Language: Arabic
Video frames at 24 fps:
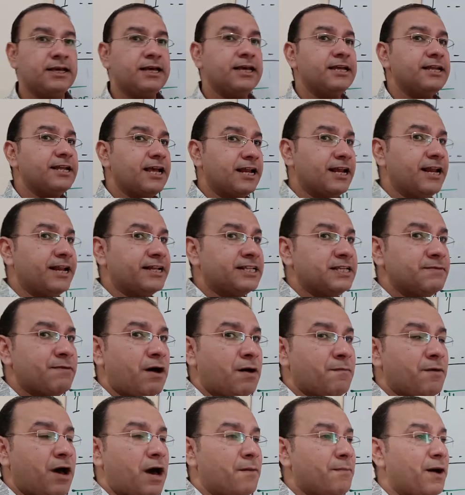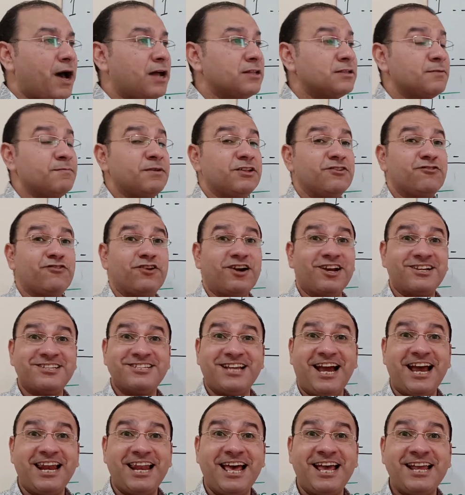يلا نكتبها مع بعض ما تتفرجش
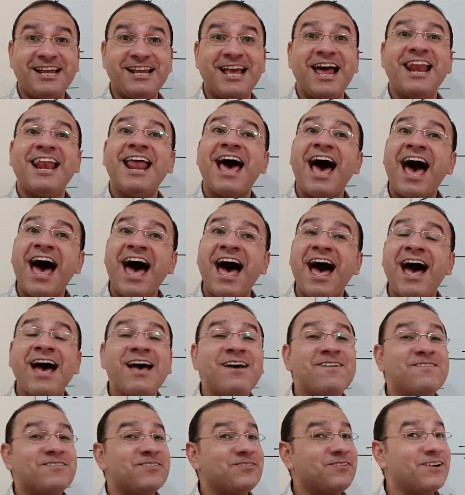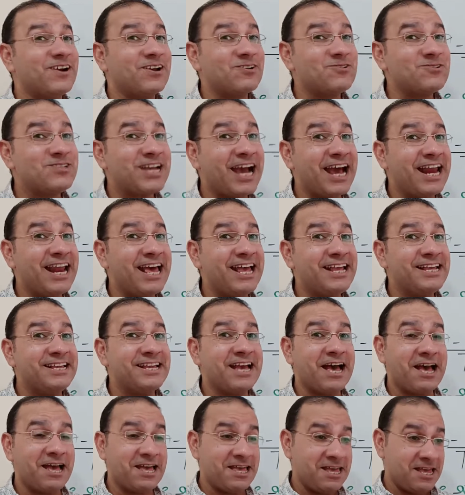عليا لا ما تتفرجوش
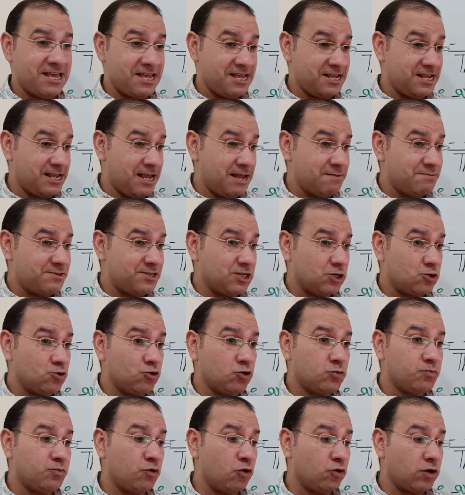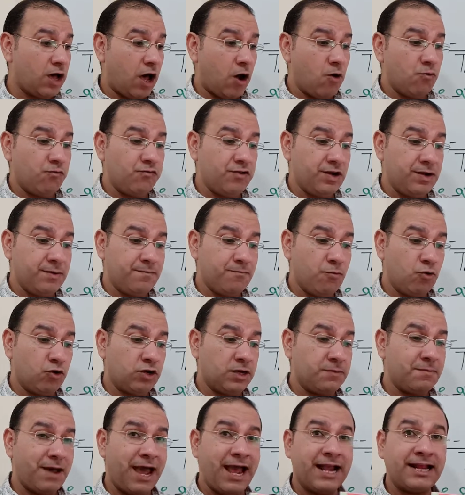عليا امسك نوت بوك او في
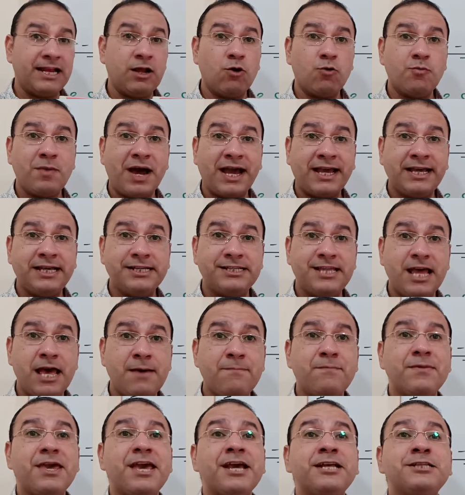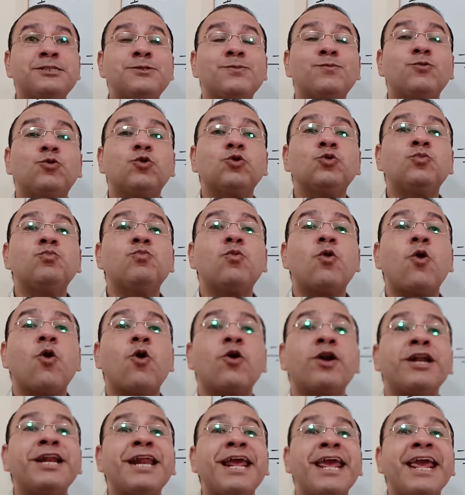البوك معاك لو معاك كتاب اكتب جود
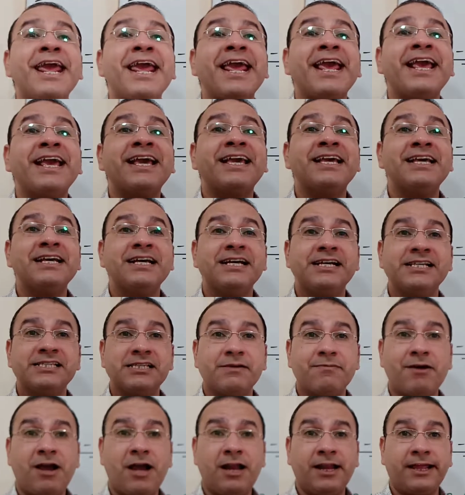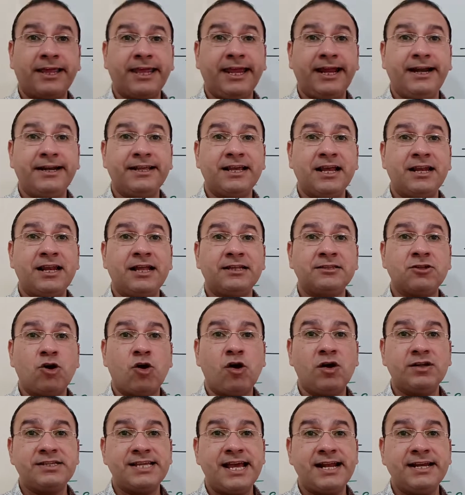مورنينج صباح الخير يلا
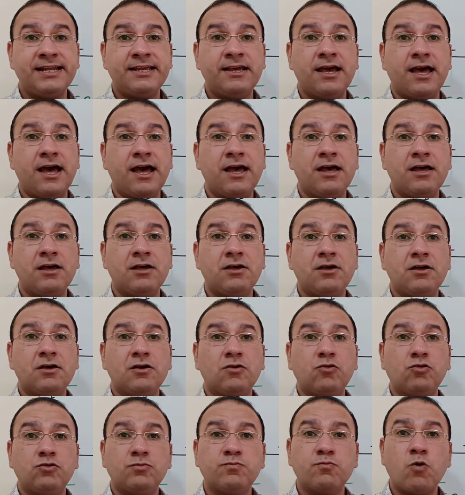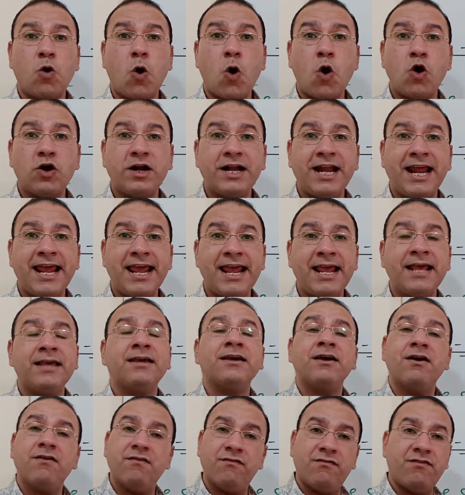انطقوها تاني ها good morning
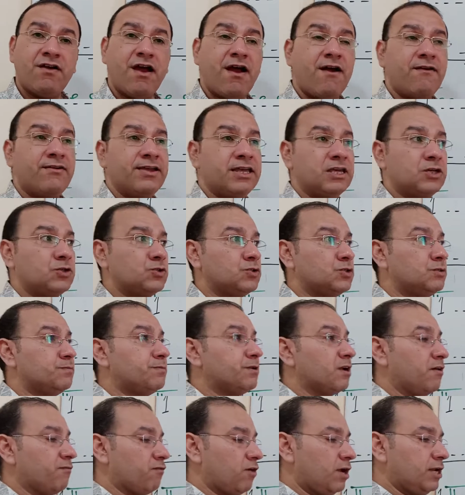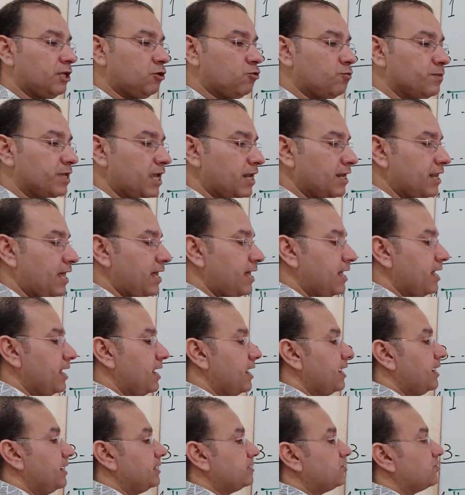very good برافو عليكم يلا let's